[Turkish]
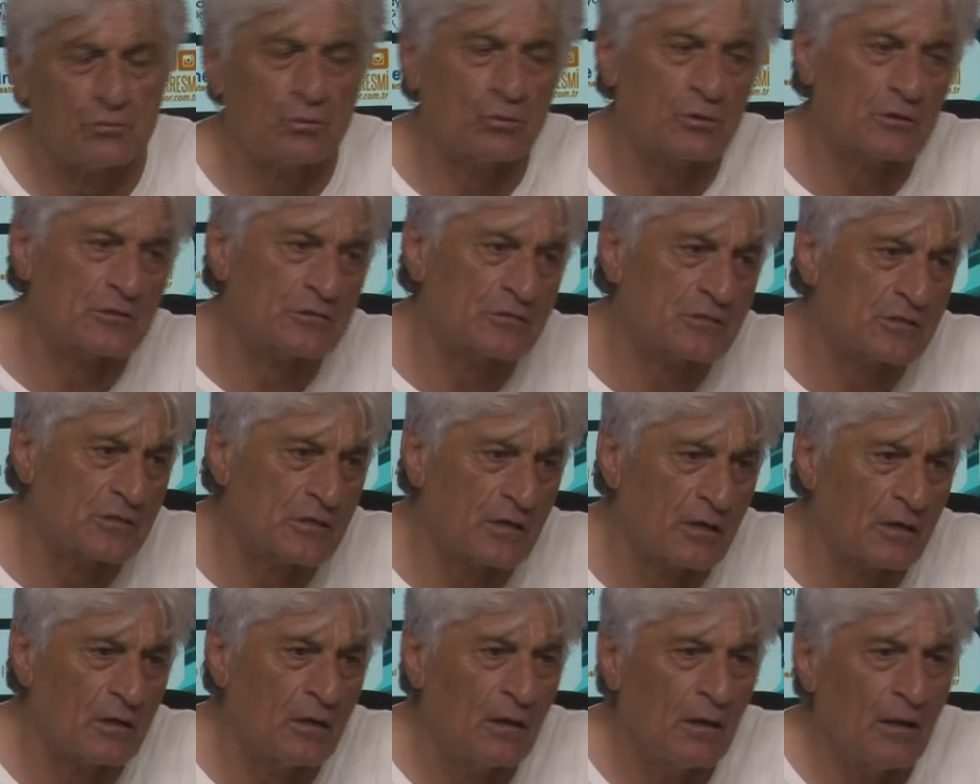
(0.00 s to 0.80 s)

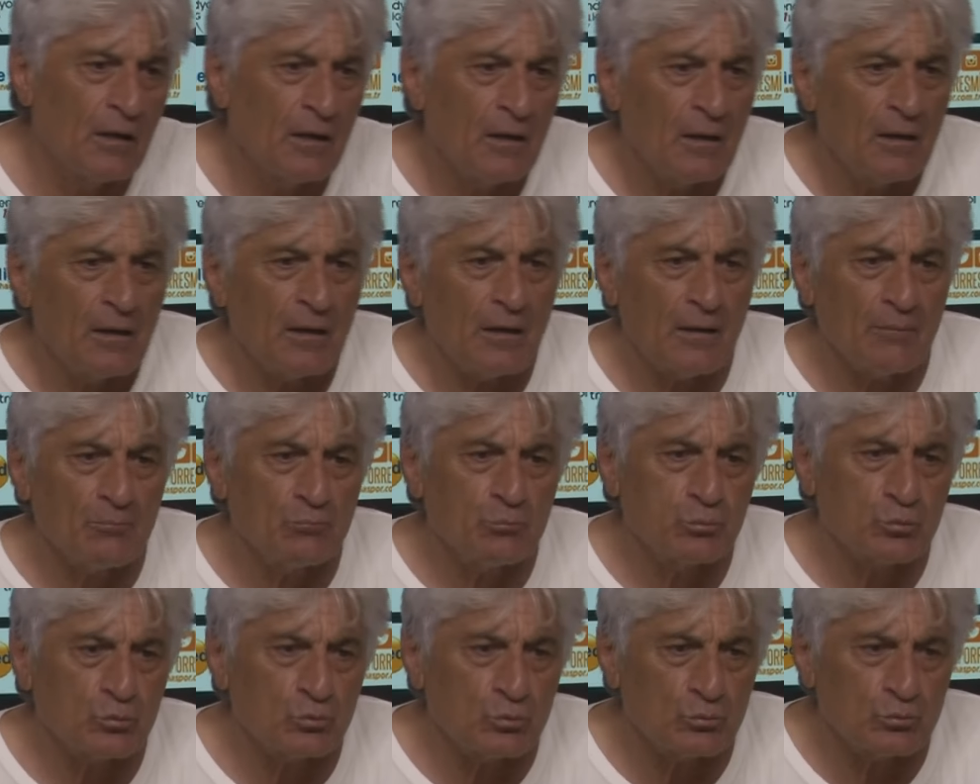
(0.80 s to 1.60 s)
Dolayısıyla
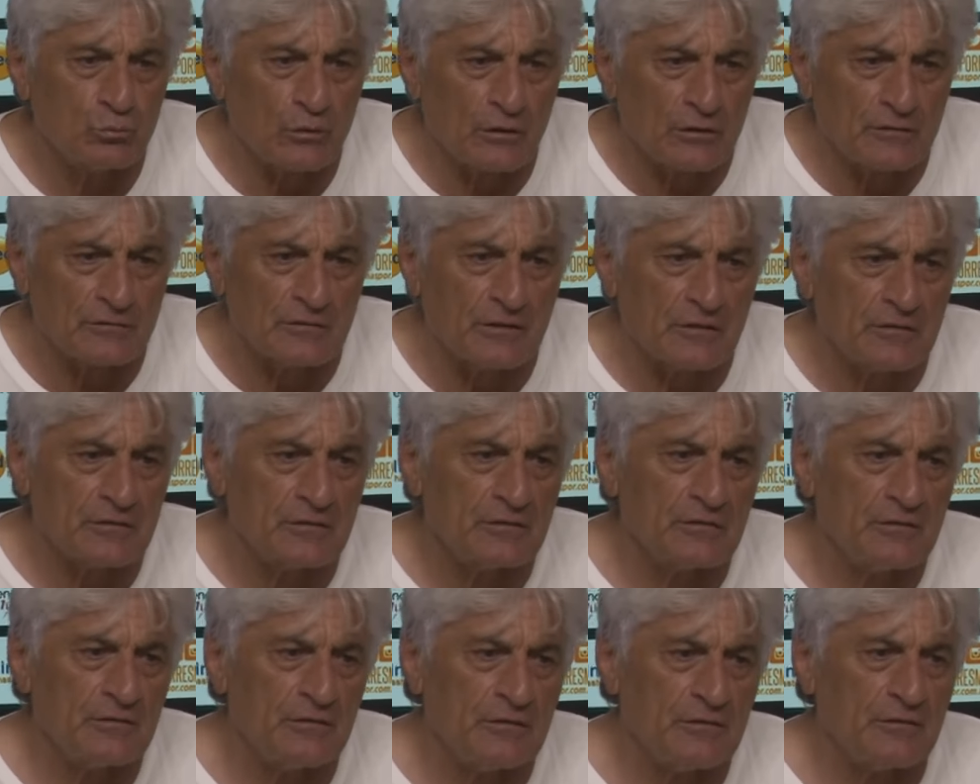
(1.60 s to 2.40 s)
hem bu anları
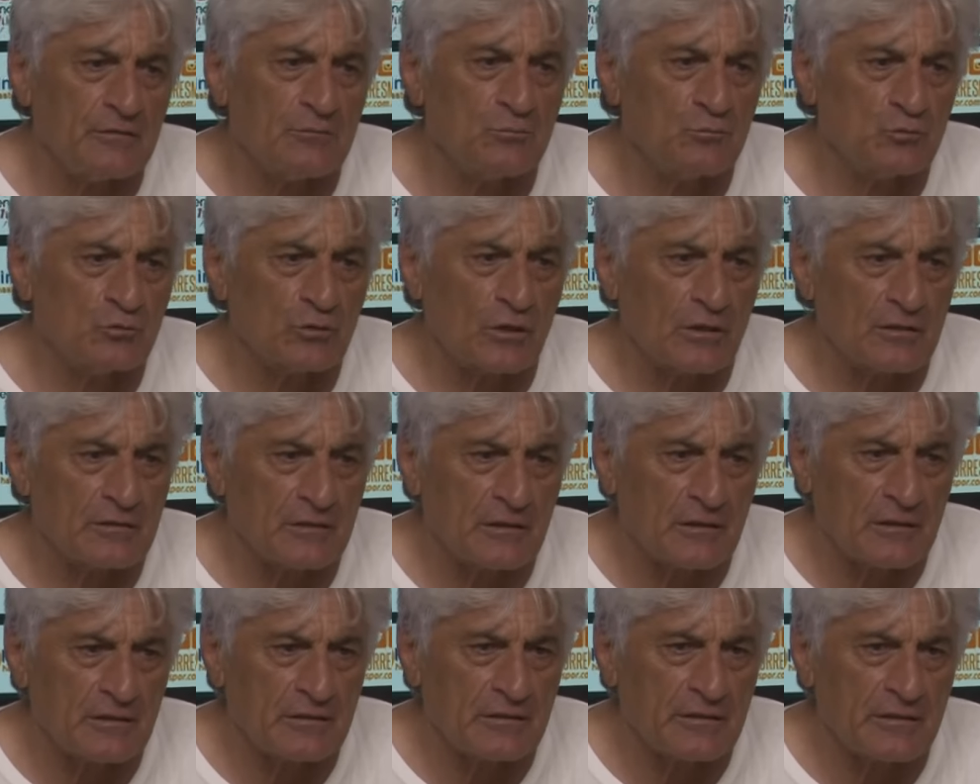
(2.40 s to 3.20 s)
iyi
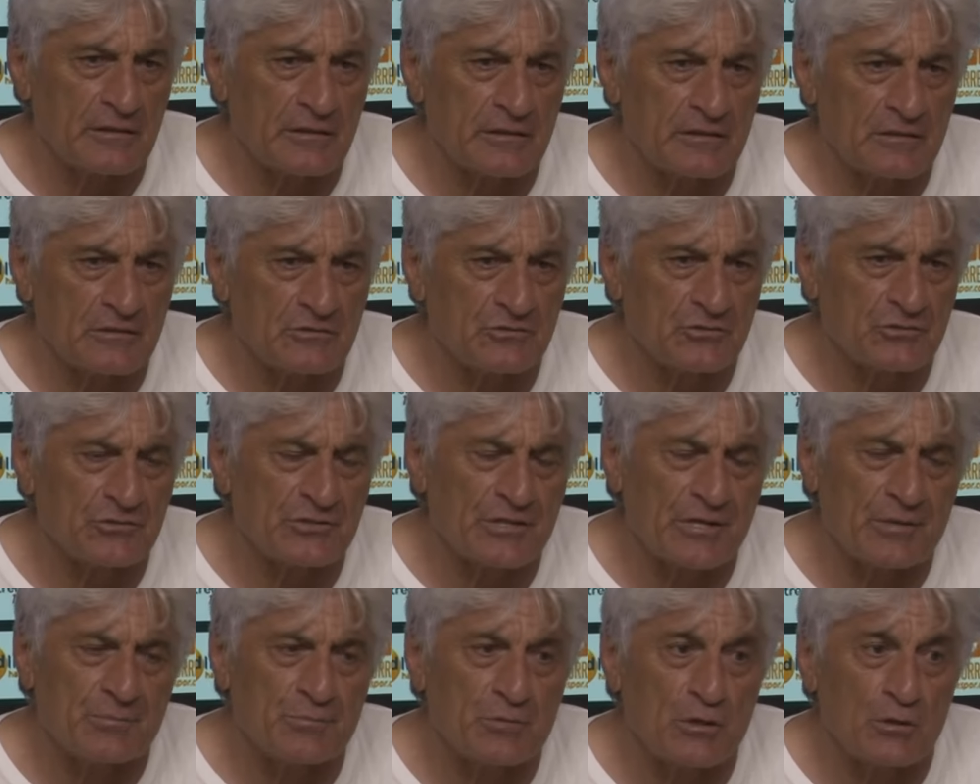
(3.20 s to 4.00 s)
mücadele ederek
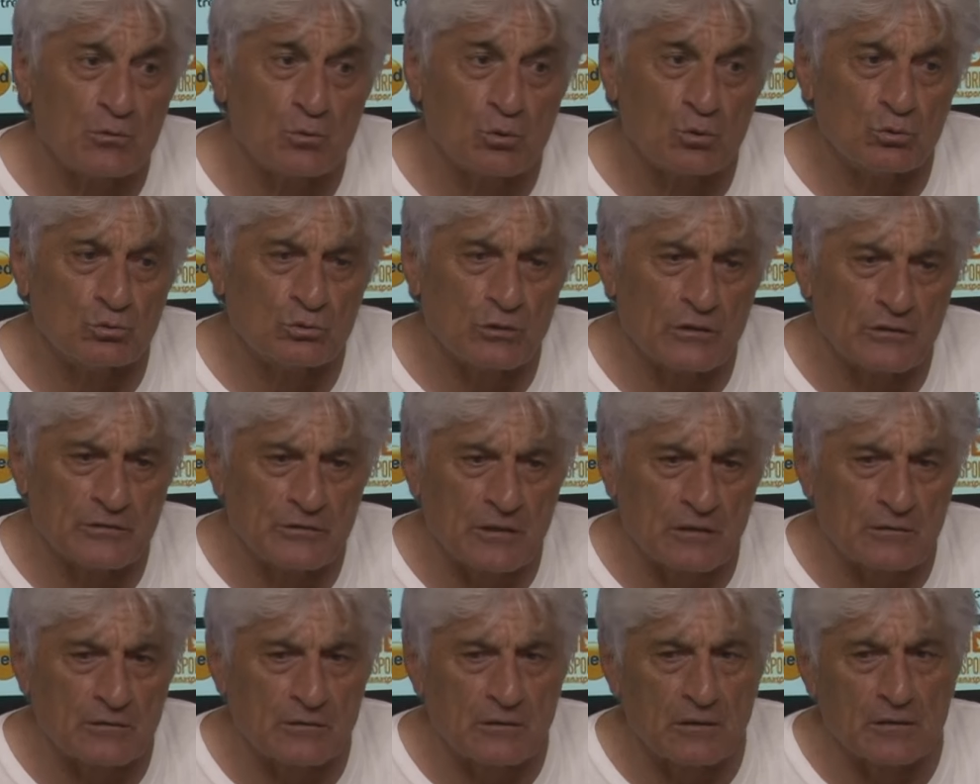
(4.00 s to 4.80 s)
geçirdi hem de
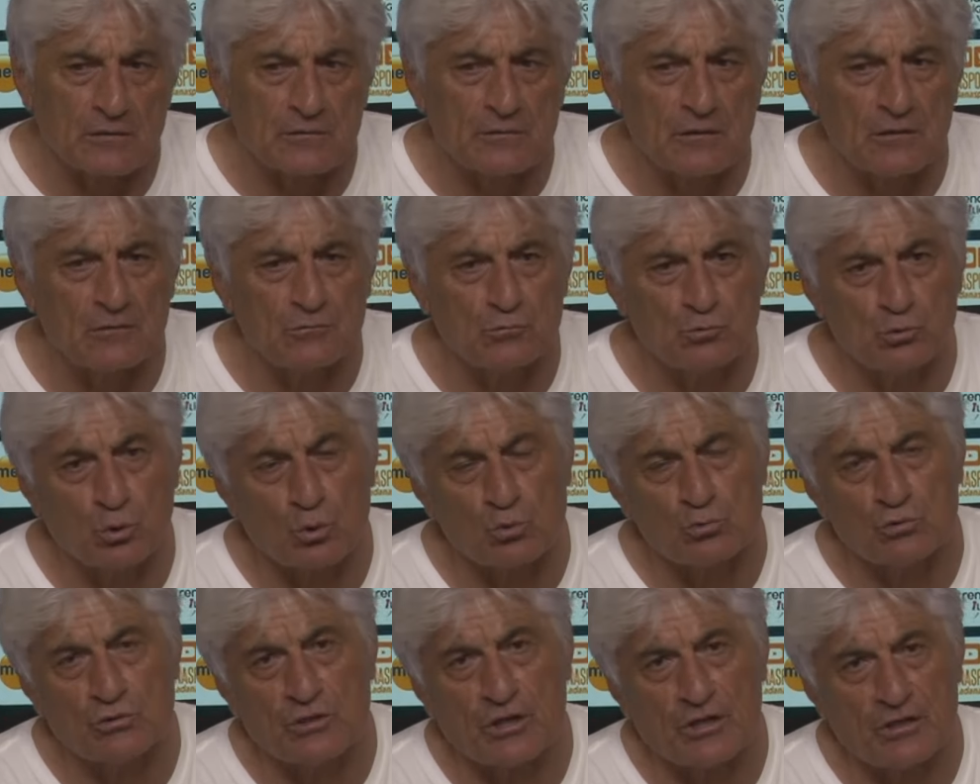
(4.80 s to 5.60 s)
kontrataklarda
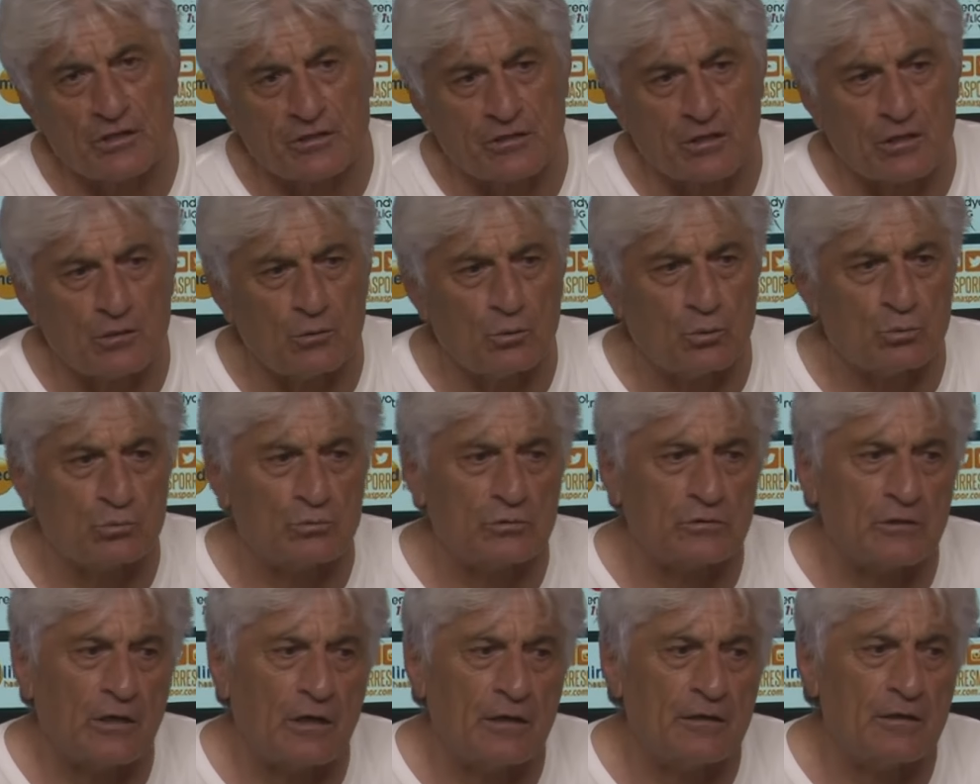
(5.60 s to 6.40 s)
çok tehlikeli
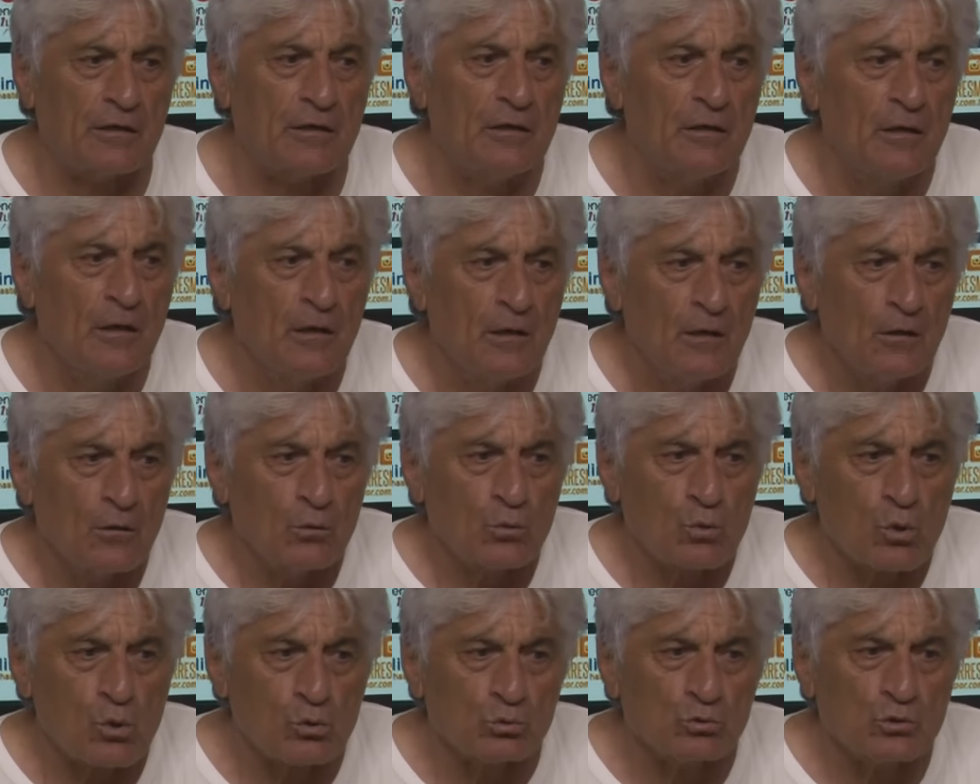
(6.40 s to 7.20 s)
olduk. Yani
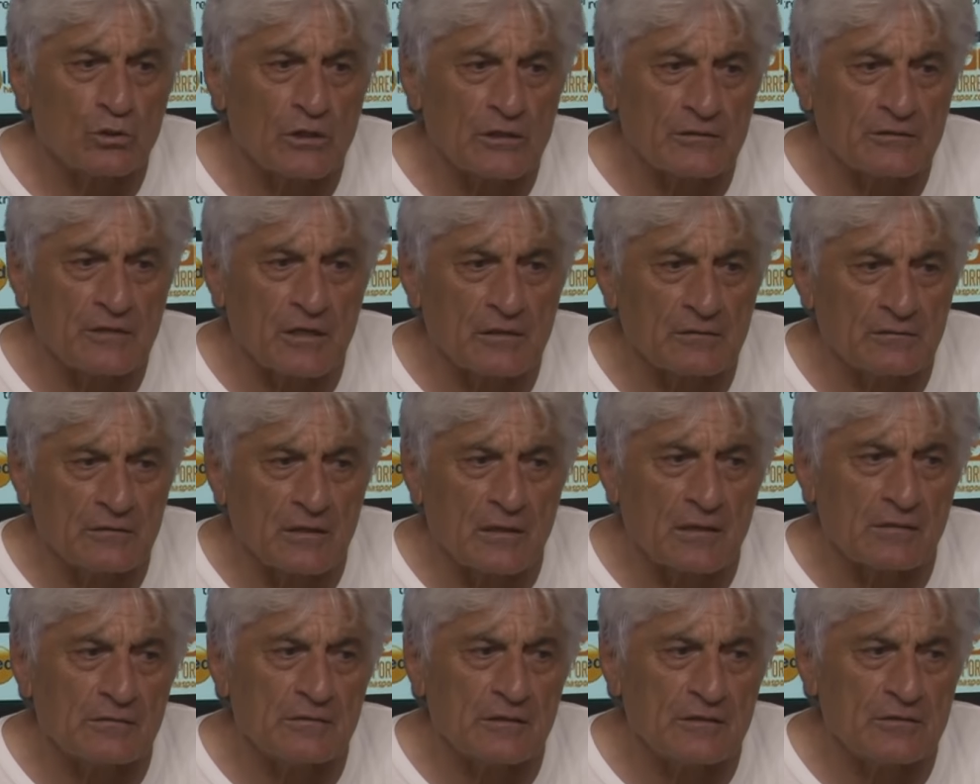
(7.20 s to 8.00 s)

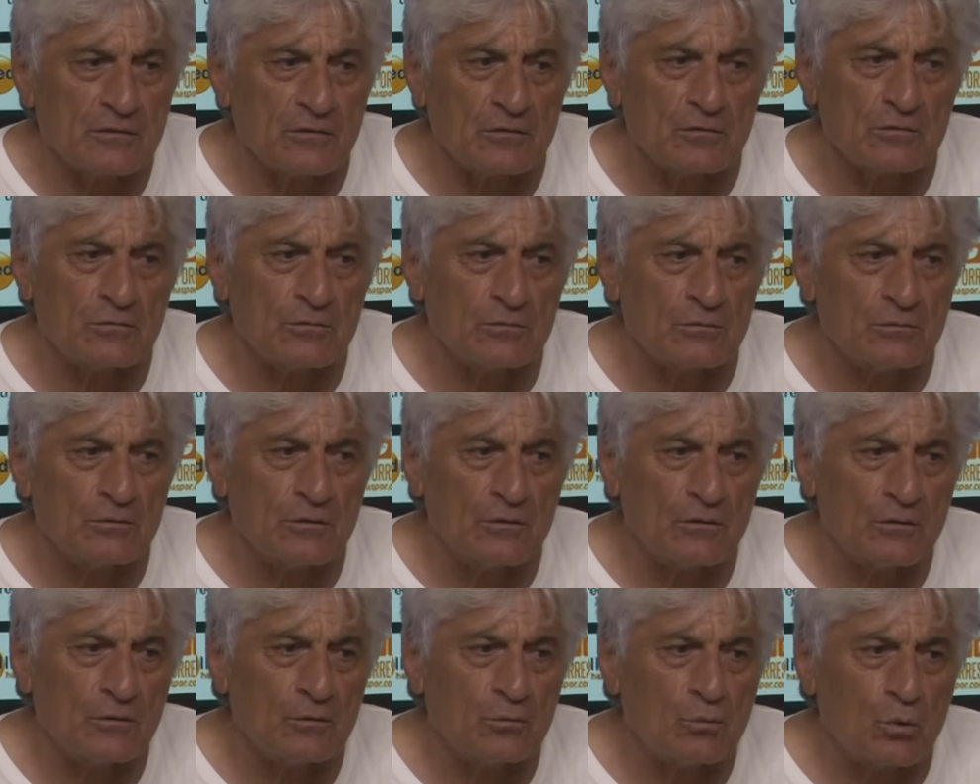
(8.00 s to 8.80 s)
kontrataklardaki
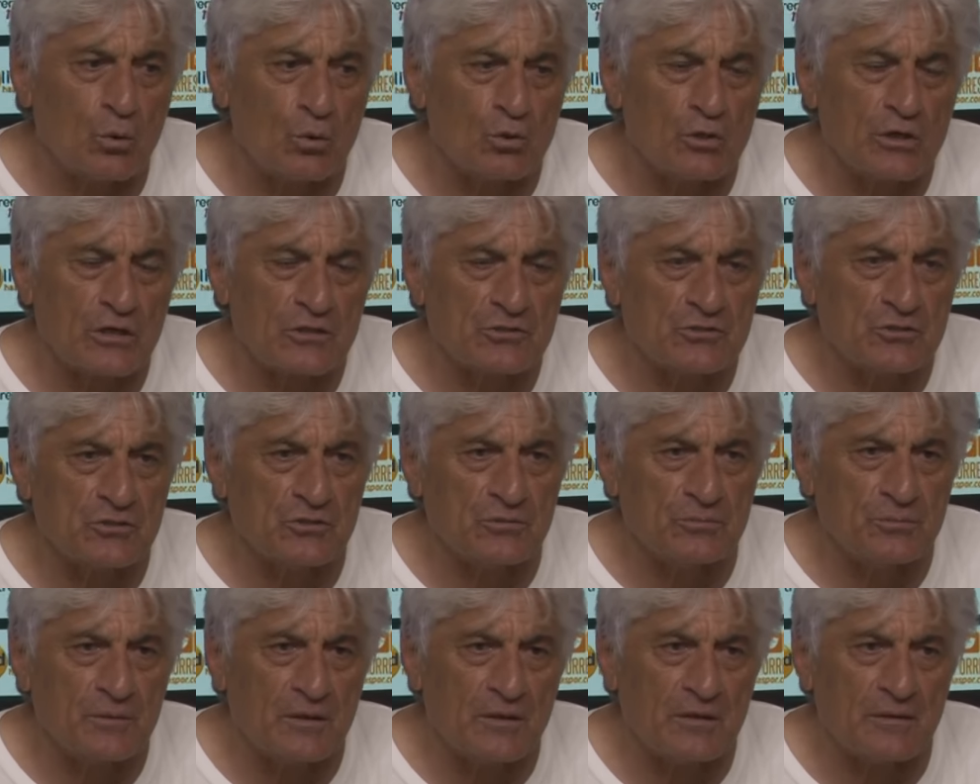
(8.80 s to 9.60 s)
e, gol
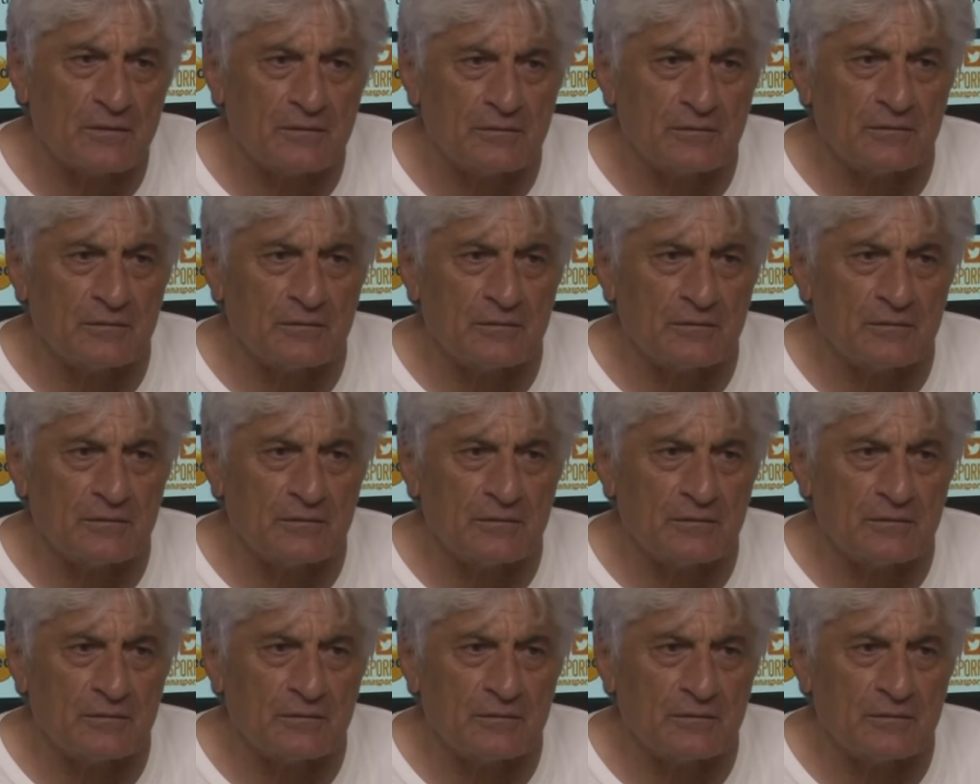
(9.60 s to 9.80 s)
kaçırma